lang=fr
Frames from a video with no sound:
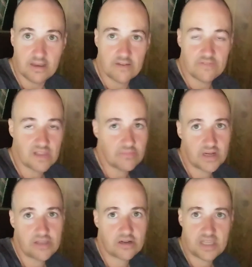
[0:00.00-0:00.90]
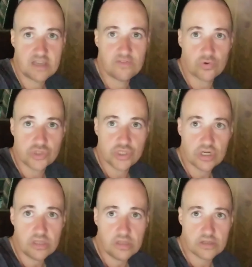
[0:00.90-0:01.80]
Finalement, il n'y a rien qui
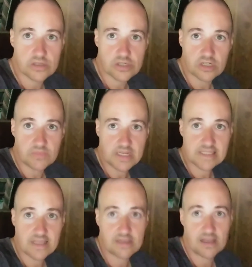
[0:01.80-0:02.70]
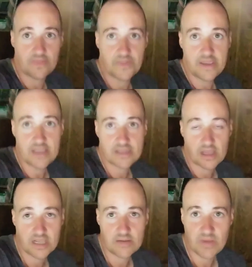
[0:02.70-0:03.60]
fonctionne. Je commence à regarder
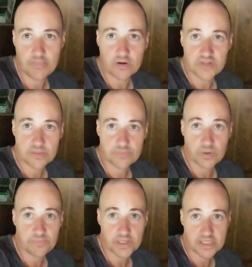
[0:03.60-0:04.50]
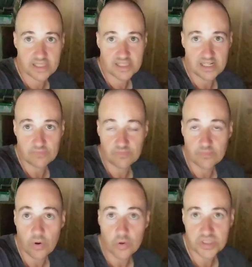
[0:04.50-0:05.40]
tranquillement pas vite pour peut-être aller
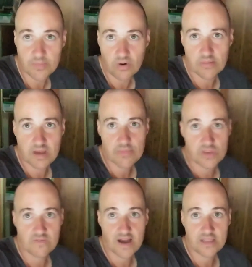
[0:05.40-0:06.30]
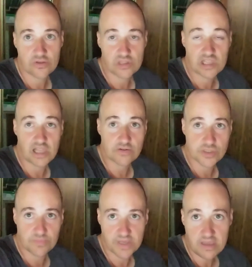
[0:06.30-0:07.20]
monter moi-même une vanne, une classe
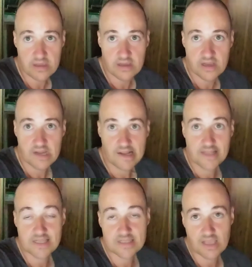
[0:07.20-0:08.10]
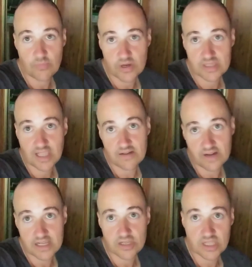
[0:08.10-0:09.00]
B. Ça sera moins de travail
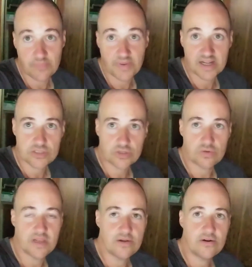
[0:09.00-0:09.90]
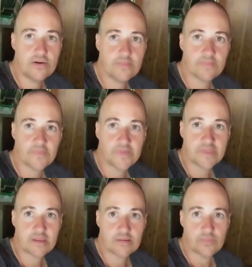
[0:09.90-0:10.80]
de réparer celui-là.
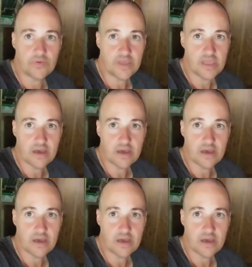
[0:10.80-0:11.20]
Puis,